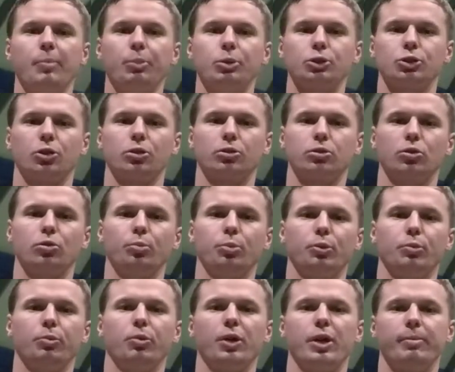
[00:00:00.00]
Na początku
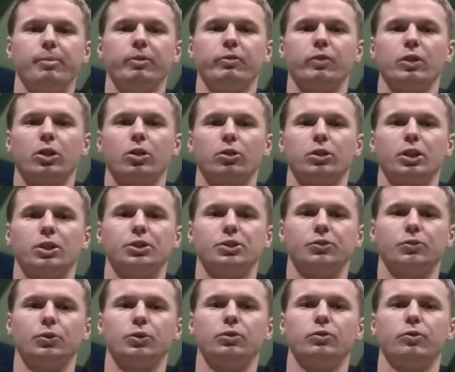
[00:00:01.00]
próbujemy wykonać
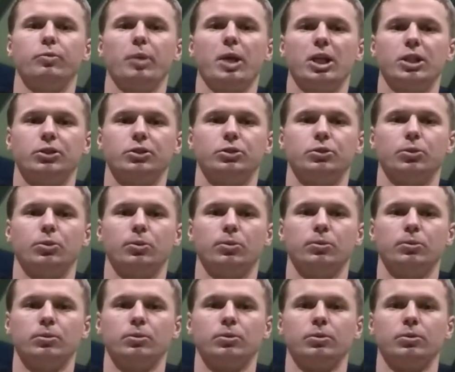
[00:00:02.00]
zwód w miejscu.